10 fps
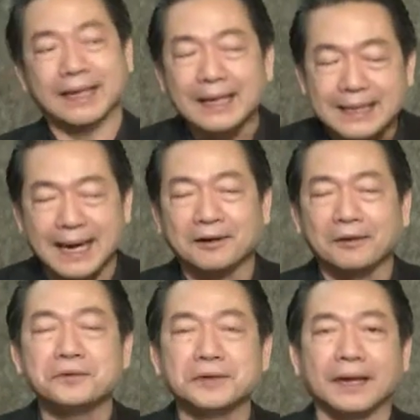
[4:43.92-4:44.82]
เนี่ยงาน
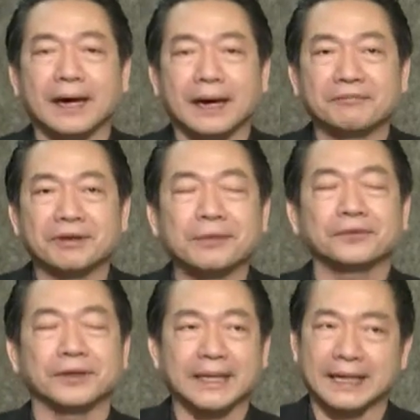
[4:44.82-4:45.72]
ของหุ่นฟีโบ
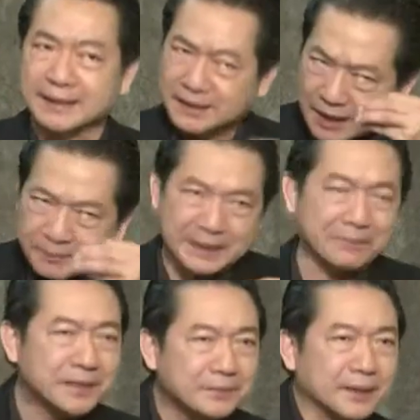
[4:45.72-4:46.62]
ส่วนใหญ่เนี่ยจะเข้าไป
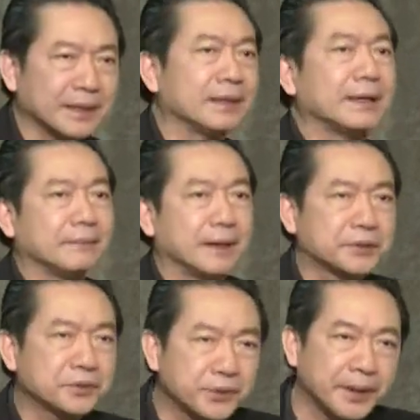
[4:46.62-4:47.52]
ทำเรื่องพวกนี้ไป
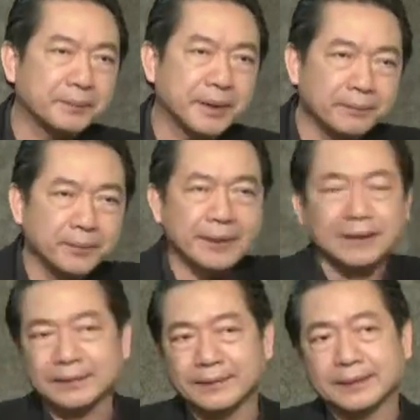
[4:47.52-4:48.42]
ช่วยเพิ่ม
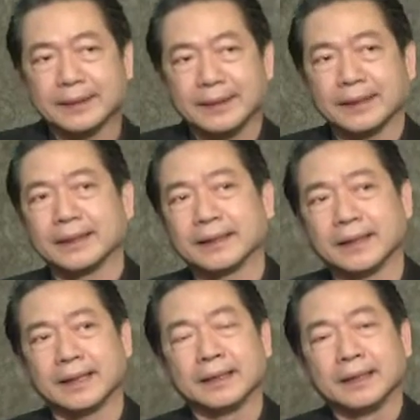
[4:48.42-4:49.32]
productivity
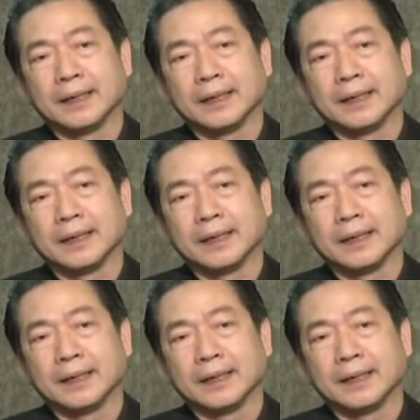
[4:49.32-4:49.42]
นะ